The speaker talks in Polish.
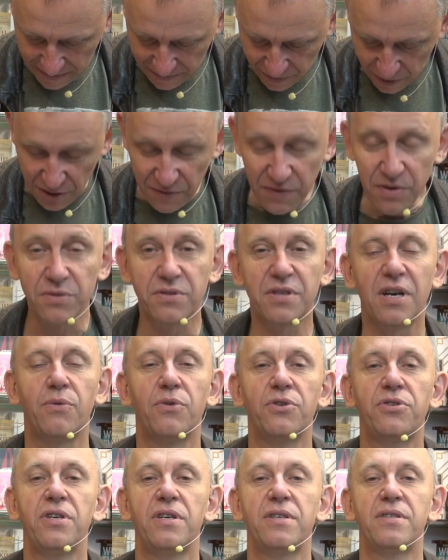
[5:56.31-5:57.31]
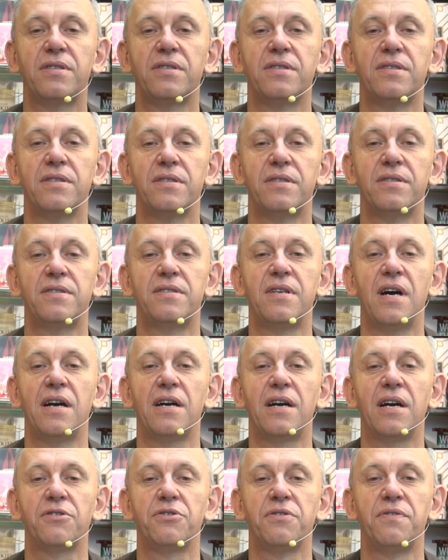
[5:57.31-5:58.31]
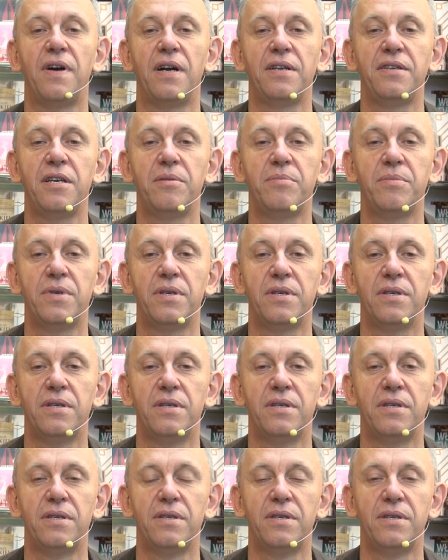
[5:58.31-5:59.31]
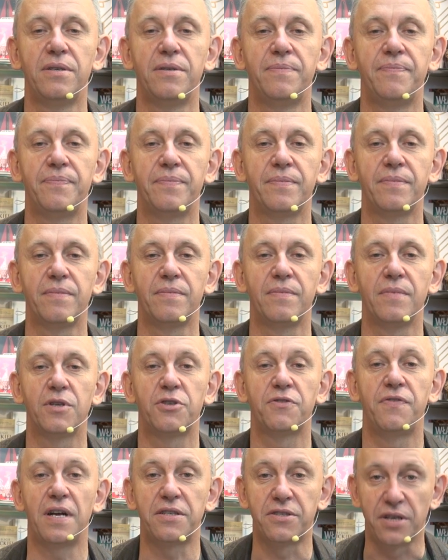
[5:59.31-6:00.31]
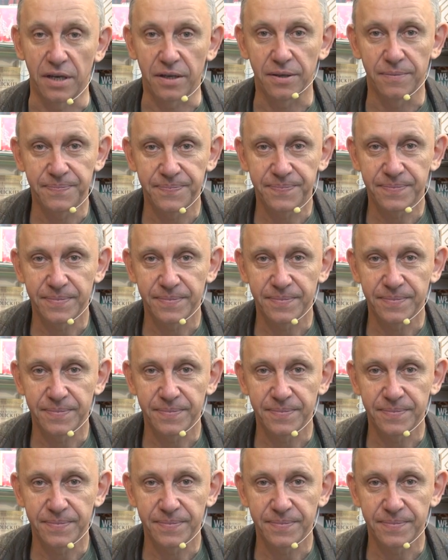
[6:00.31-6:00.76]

No i wiązało się z, z zaangażowaniem szwaczek.